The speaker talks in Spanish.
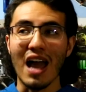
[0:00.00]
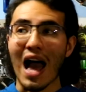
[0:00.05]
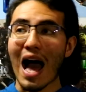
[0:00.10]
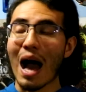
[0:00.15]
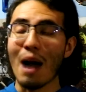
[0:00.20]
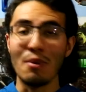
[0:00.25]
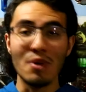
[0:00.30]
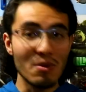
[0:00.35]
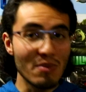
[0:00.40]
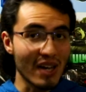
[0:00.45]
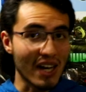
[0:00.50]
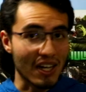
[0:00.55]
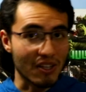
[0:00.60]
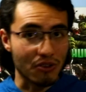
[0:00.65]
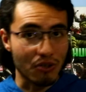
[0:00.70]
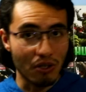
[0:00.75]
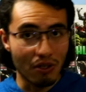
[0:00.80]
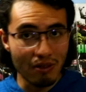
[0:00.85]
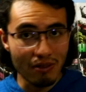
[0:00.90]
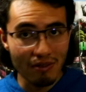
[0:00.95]
a mí me
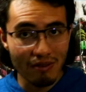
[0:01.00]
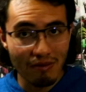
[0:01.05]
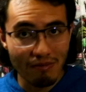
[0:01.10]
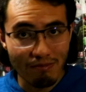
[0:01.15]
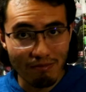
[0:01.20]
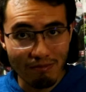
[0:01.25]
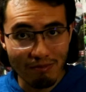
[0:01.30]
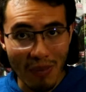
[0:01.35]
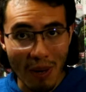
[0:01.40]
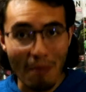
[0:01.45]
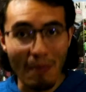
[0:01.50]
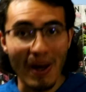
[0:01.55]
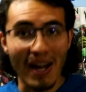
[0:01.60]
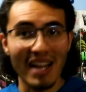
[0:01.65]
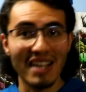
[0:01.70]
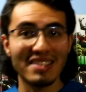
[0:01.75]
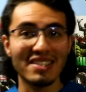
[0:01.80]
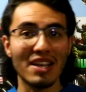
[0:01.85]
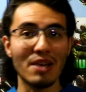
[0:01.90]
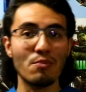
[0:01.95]
encantó, me
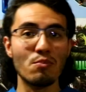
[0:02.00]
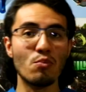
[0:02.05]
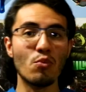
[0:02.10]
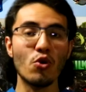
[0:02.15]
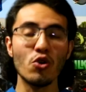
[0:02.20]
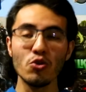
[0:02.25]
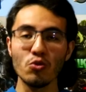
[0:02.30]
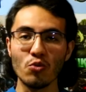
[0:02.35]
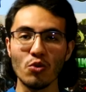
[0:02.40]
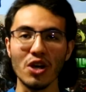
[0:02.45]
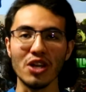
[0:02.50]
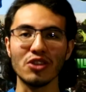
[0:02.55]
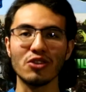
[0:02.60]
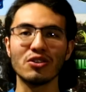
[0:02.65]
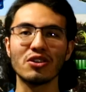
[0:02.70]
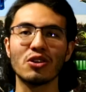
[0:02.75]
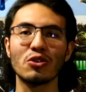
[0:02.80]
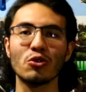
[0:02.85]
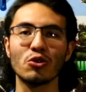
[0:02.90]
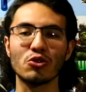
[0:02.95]
parece muy bueno
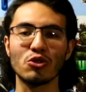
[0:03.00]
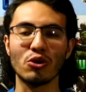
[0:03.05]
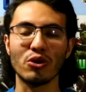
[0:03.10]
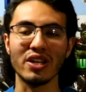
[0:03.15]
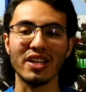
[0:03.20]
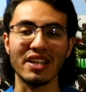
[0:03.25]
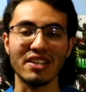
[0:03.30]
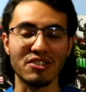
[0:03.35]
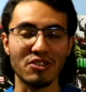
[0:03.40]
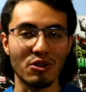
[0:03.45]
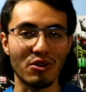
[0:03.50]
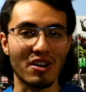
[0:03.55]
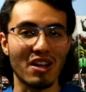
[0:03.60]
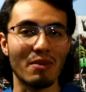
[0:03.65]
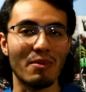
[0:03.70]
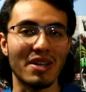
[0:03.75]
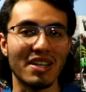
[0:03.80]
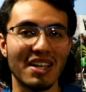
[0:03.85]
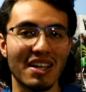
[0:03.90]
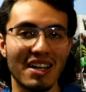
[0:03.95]
incluso el score que
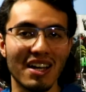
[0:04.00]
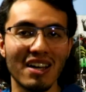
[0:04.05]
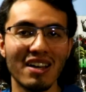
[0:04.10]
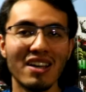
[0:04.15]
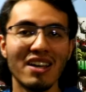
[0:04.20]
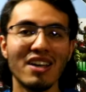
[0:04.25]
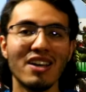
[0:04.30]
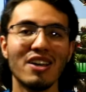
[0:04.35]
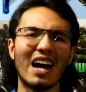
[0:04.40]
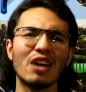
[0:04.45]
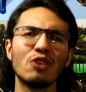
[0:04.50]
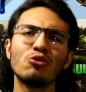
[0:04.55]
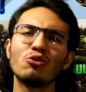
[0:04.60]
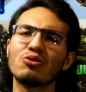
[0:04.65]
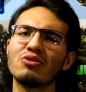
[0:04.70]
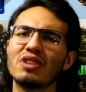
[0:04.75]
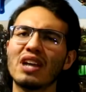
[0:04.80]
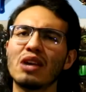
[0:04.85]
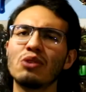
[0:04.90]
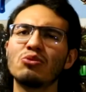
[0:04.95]
maneja. Hay
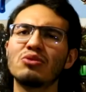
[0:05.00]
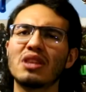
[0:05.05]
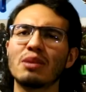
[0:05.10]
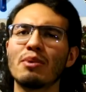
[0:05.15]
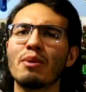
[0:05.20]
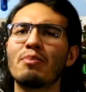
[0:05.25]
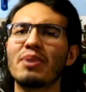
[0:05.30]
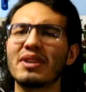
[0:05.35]
un, hay un tema